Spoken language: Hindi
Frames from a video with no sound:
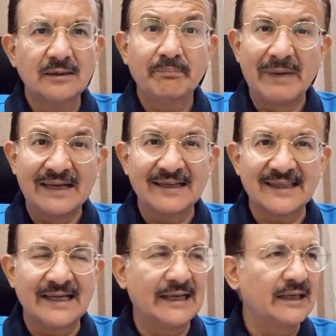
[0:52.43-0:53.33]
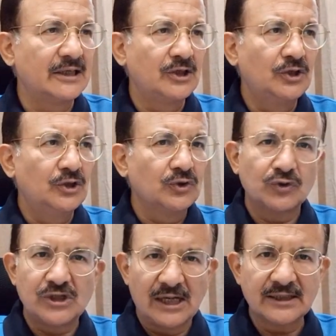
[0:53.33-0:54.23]
बनाते हैं तो
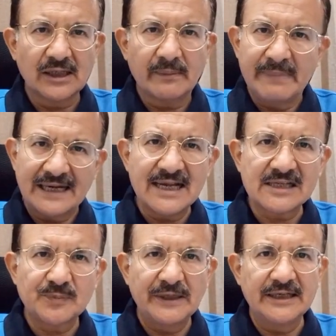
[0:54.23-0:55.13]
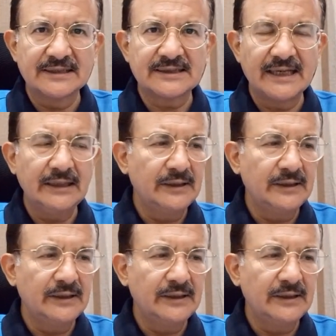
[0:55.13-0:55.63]
जहाँ तक मेरा एक्सपीरियंस है